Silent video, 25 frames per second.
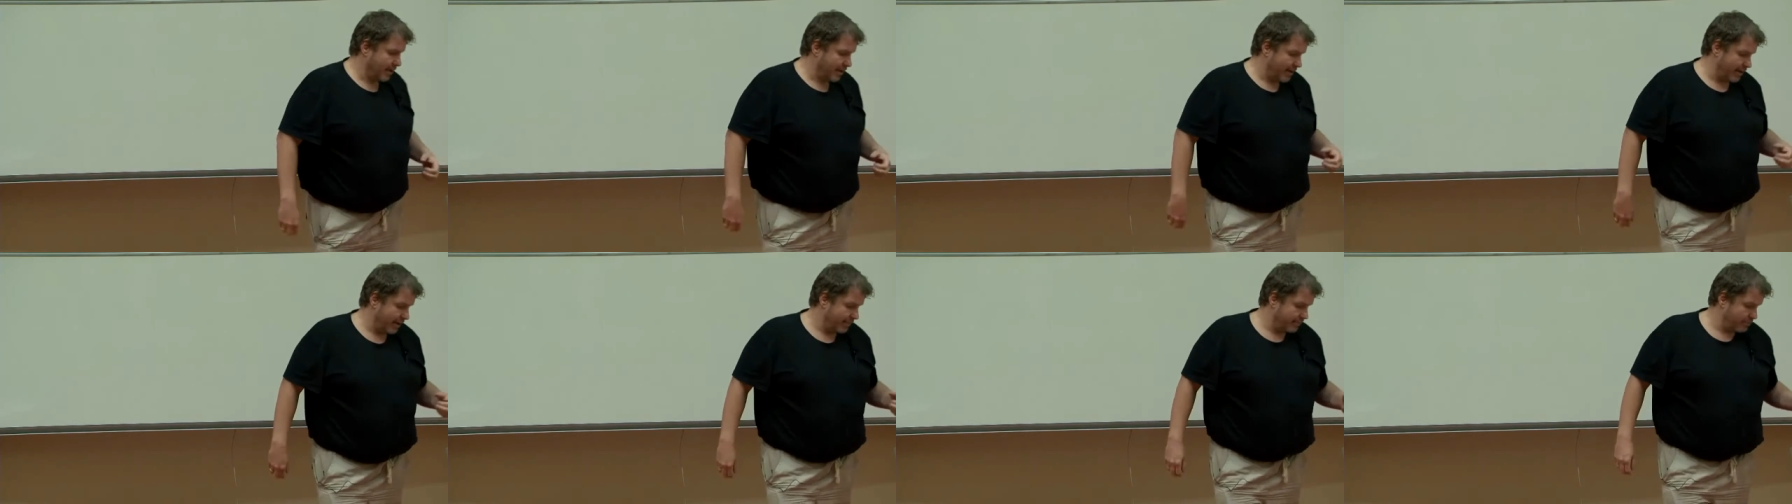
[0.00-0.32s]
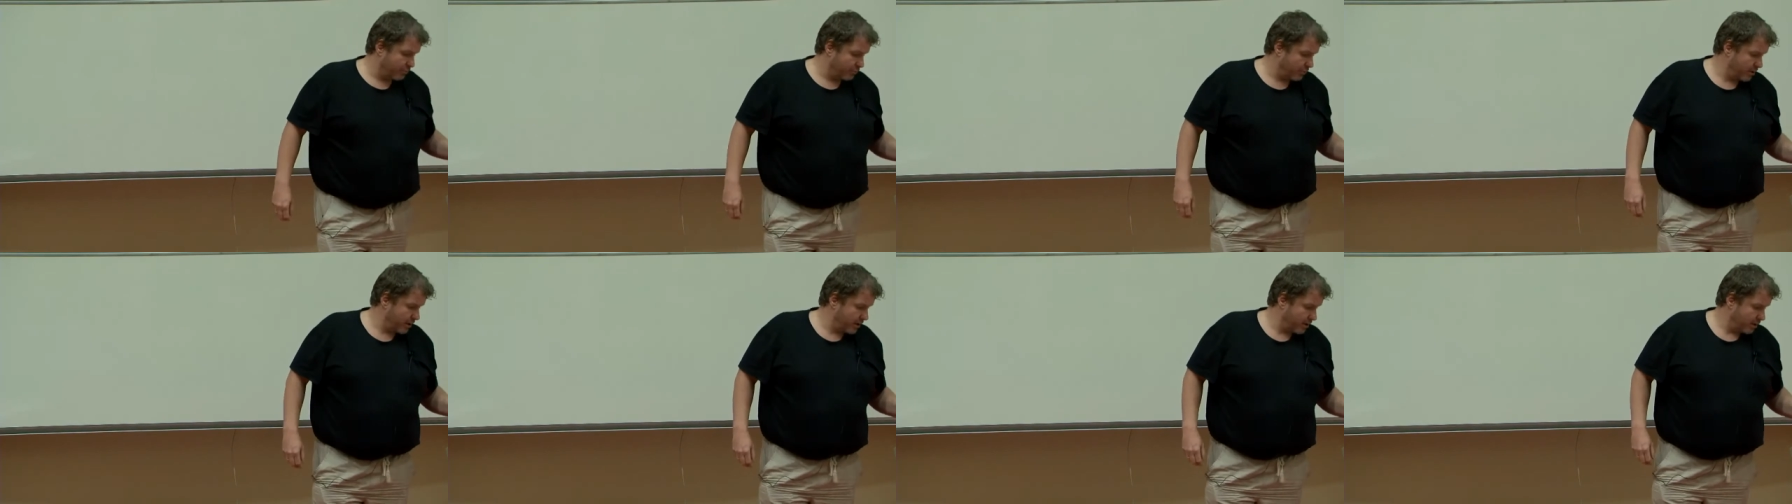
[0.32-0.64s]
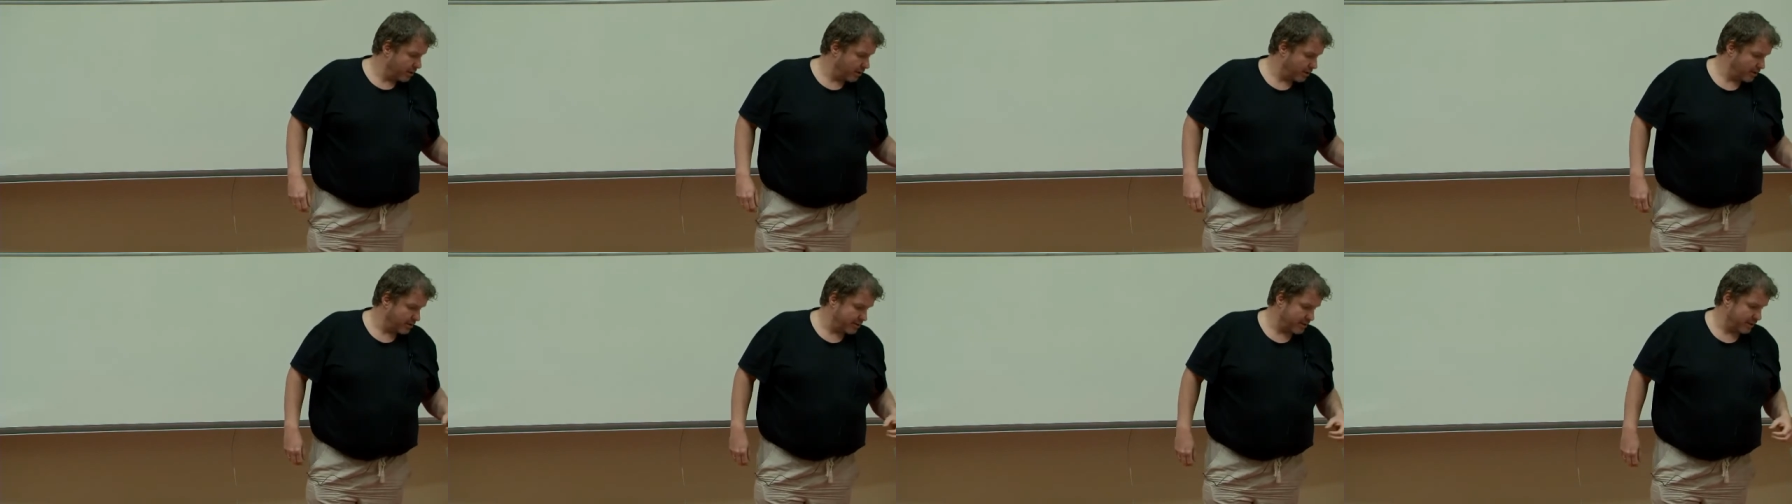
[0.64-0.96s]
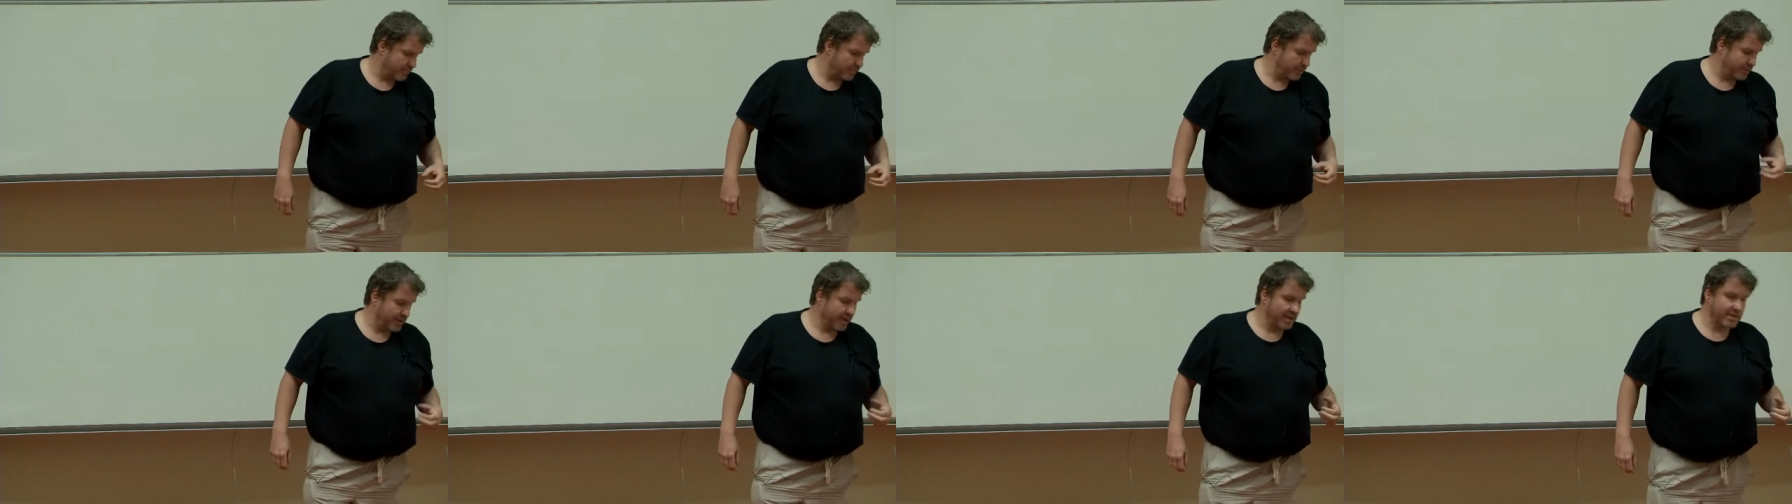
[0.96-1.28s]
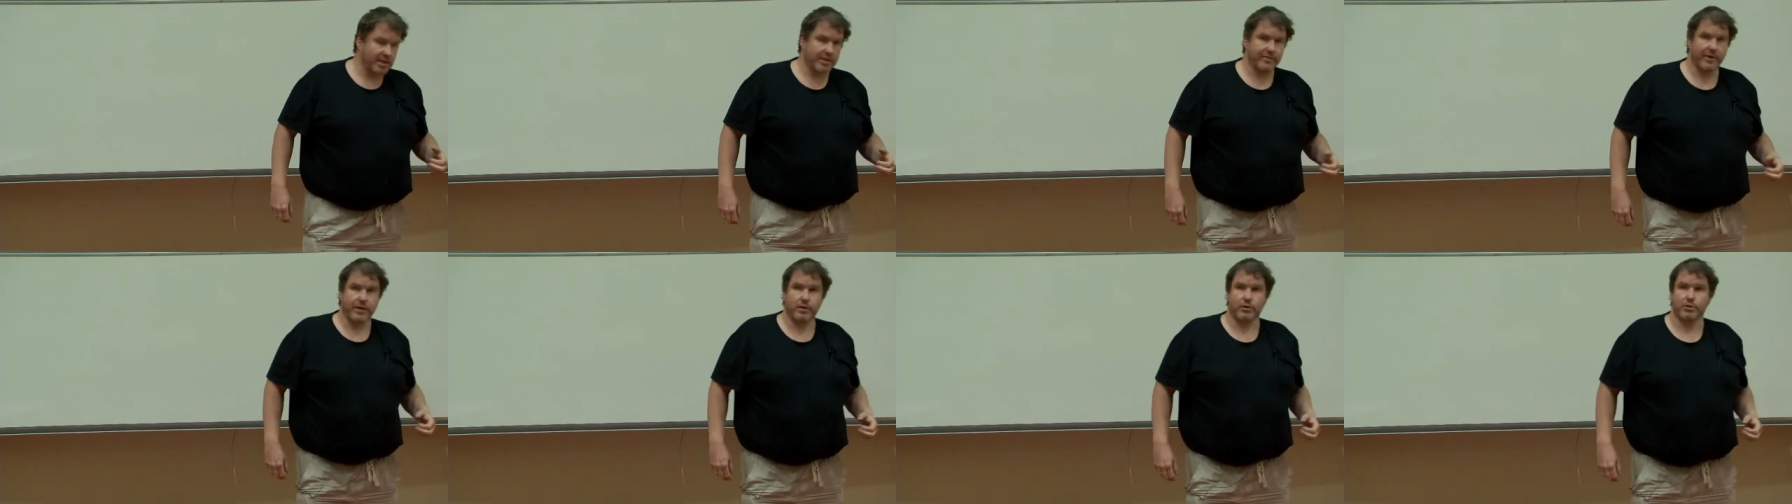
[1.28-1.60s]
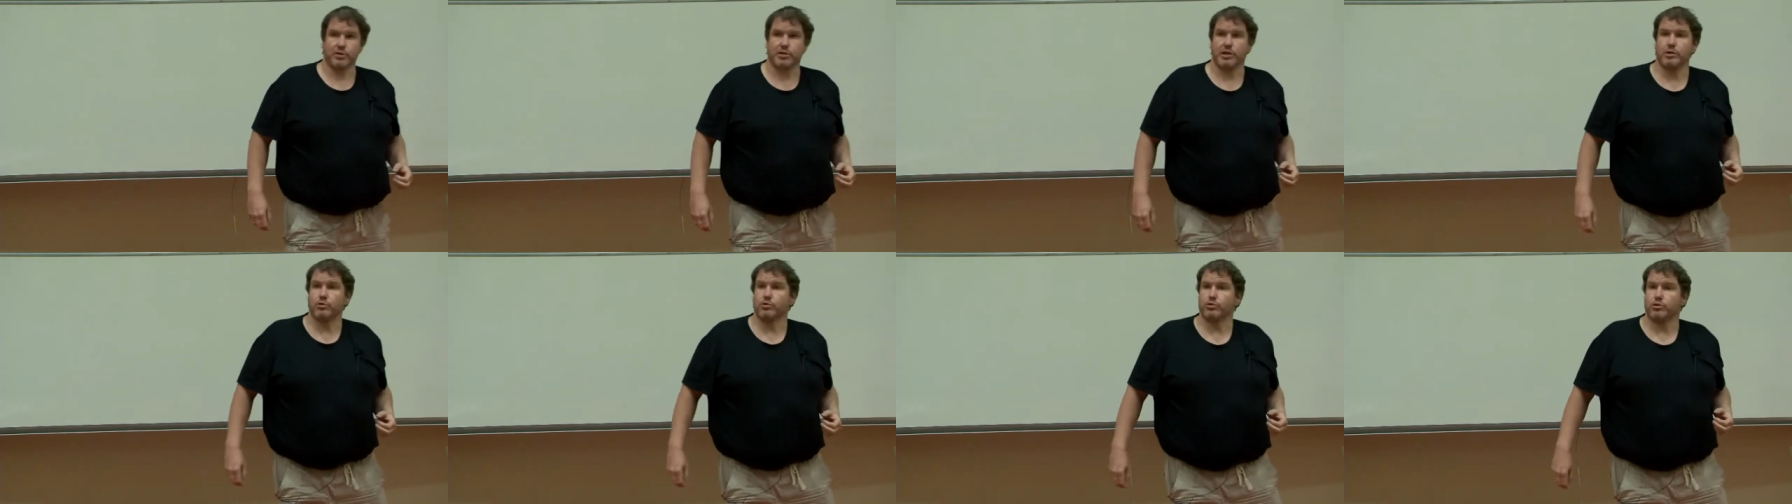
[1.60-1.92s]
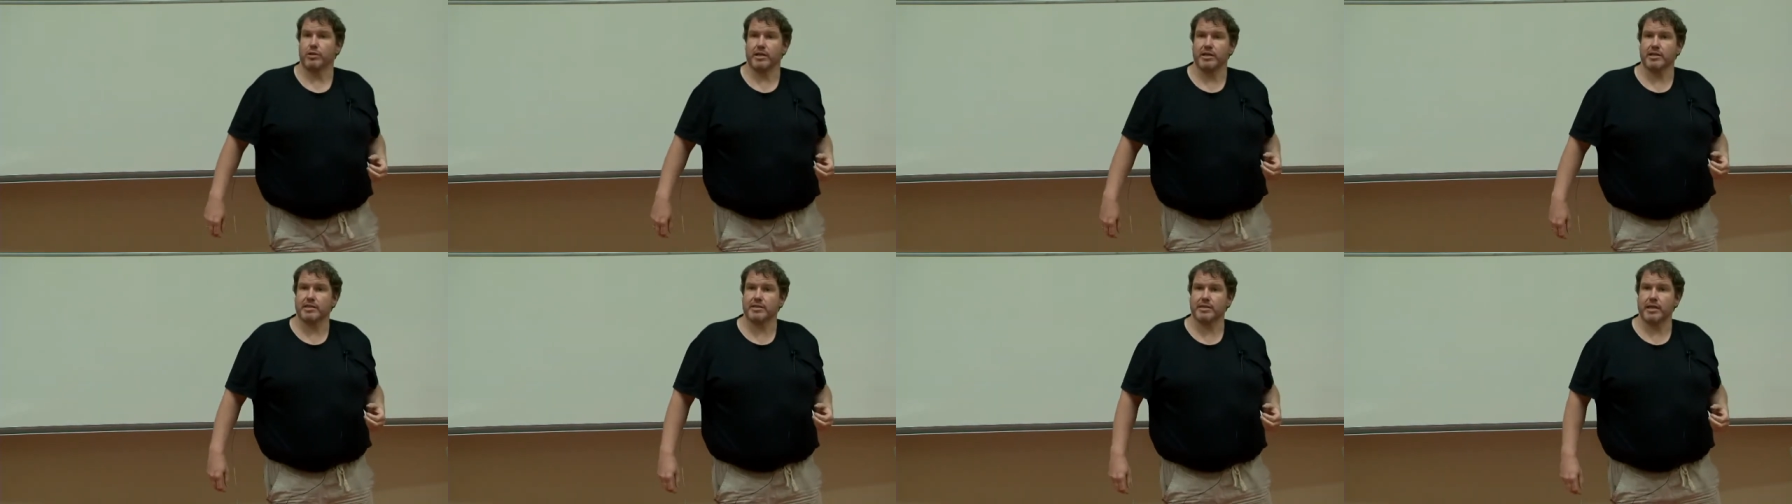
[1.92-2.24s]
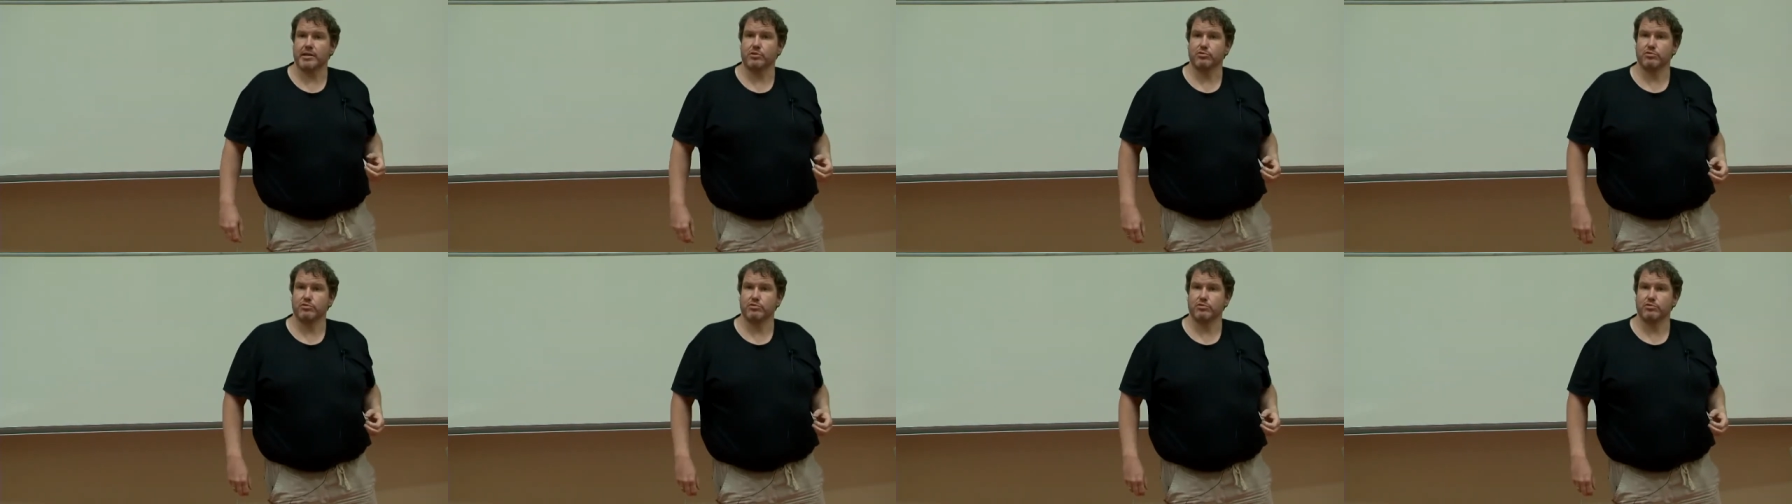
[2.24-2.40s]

et puis euh, c'est c'est test qui va lancer nos tests et